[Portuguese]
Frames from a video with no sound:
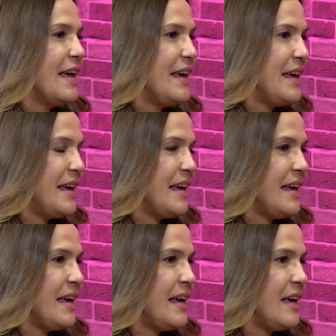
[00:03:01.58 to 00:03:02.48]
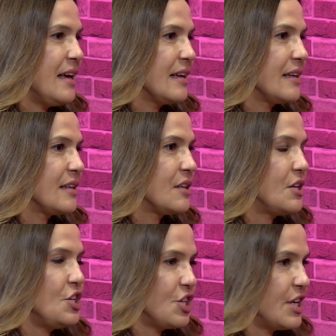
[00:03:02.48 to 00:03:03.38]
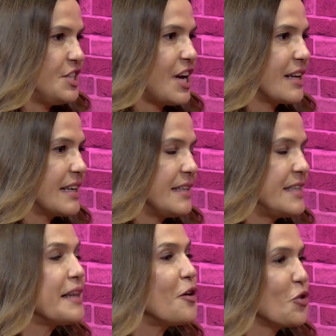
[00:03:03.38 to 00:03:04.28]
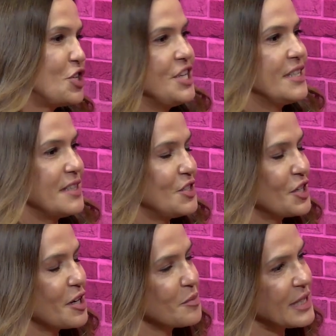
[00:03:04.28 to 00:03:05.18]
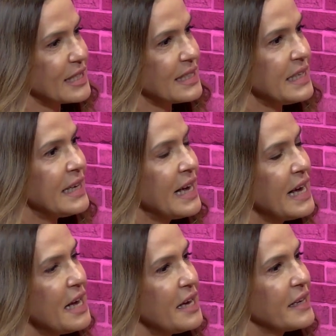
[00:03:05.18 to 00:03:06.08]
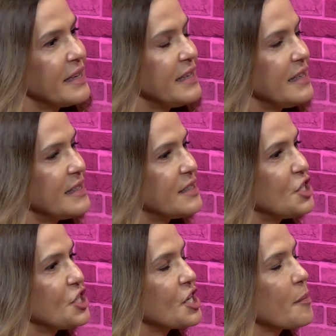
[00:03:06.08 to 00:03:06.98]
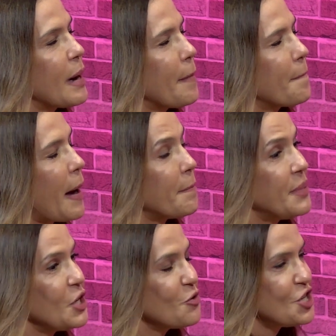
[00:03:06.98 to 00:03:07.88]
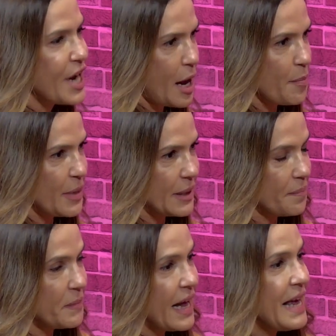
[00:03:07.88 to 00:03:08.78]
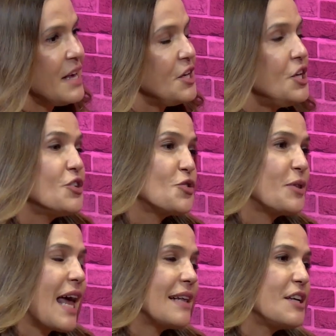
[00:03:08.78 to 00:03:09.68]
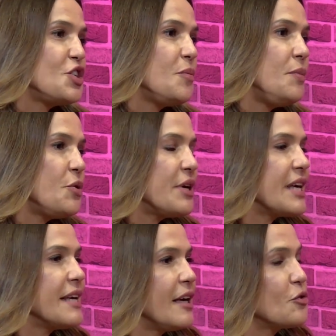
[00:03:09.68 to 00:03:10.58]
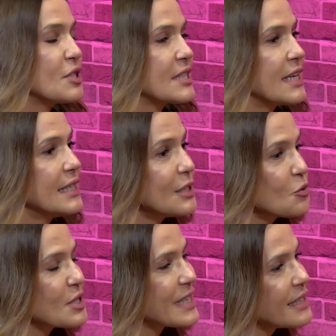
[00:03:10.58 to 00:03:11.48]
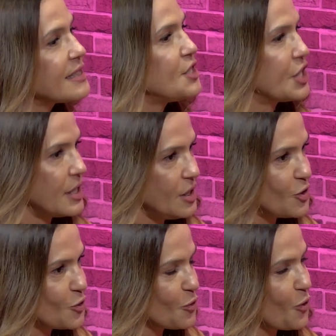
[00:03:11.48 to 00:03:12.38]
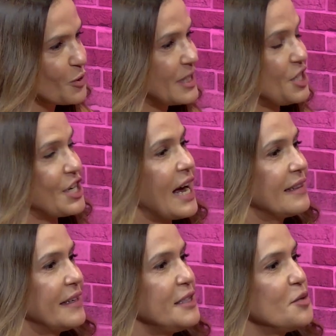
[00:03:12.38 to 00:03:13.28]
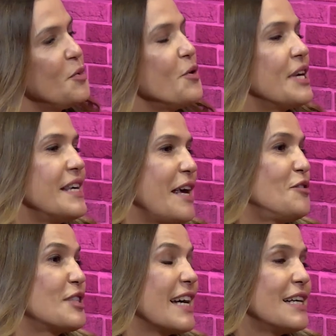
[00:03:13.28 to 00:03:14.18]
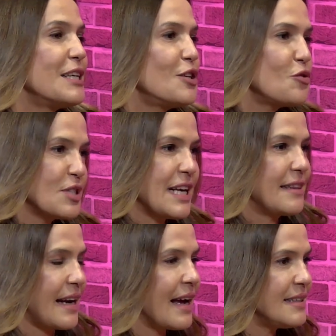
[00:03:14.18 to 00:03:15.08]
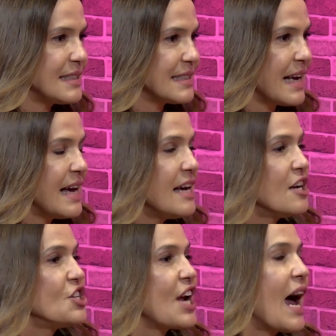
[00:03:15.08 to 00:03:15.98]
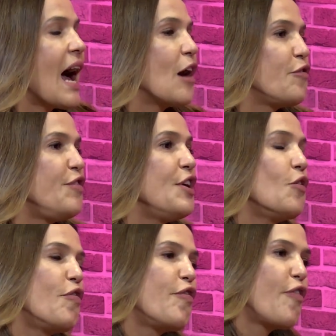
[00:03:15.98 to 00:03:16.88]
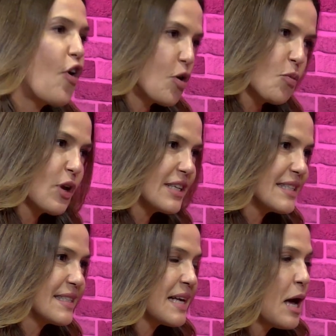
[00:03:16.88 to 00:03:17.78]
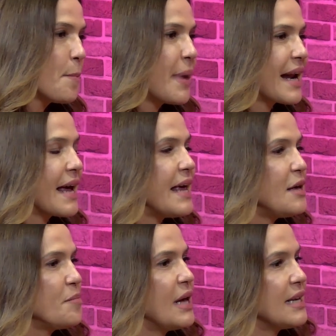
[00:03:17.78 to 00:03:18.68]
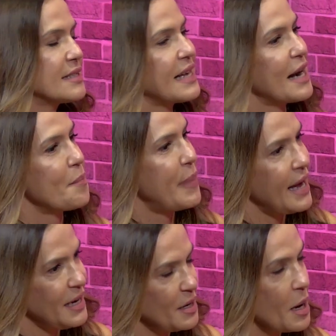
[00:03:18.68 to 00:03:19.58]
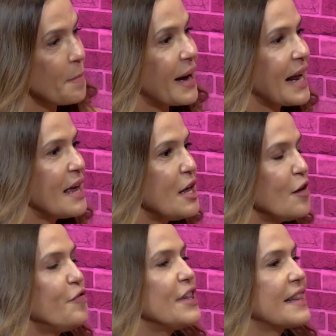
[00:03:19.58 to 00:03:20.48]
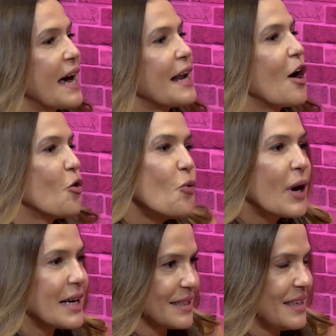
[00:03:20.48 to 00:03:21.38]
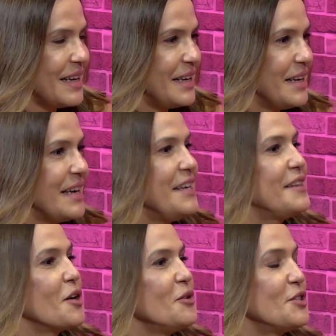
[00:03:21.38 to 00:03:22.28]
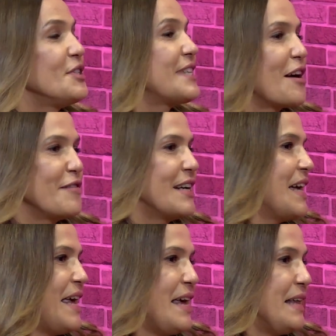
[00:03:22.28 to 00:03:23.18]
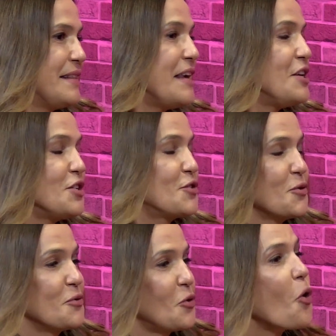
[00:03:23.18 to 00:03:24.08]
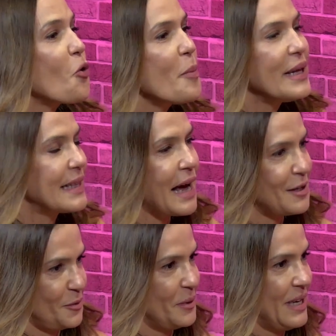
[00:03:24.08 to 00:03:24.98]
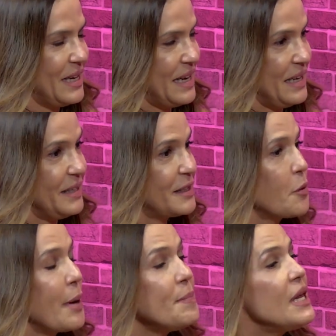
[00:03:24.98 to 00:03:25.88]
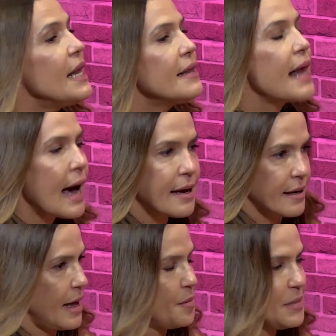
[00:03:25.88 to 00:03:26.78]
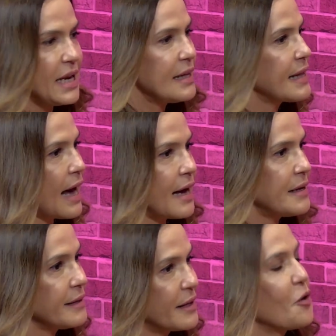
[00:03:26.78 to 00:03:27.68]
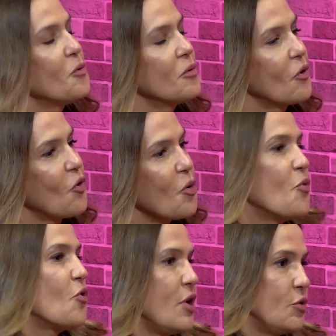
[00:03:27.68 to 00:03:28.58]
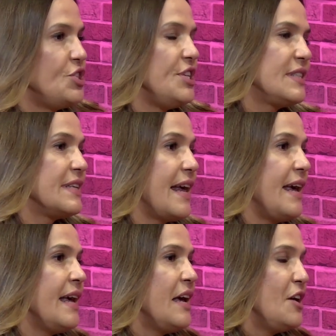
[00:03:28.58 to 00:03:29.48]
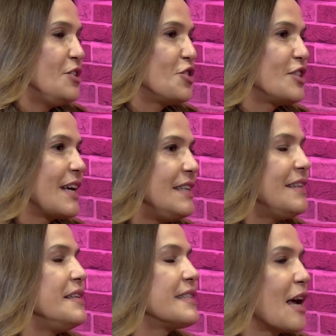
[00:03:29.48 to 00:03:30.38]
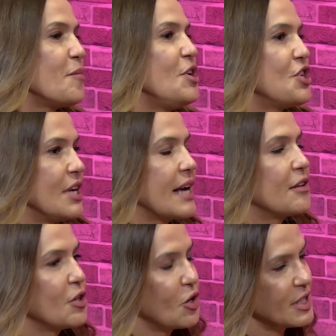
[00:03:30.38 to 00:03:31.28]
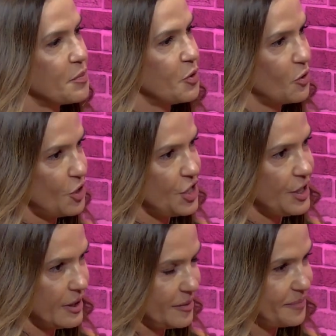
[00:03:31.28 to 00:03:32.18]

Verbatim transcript: é, que, que, já, que se tem notícias, digamos assim, que se chama Papiro de Eber. Isso data de 1500 anos antes de Cristo, ou seja, há 3500 anos atrás já haviam fórmulas para embelezar a pele, para evitar a ruga. Ah. Então isso estava, é, tem isso documentado. Então é milenar, é milenar. Então, como eu disse, né, isso está intrinsecamente ligado à nossa biologia.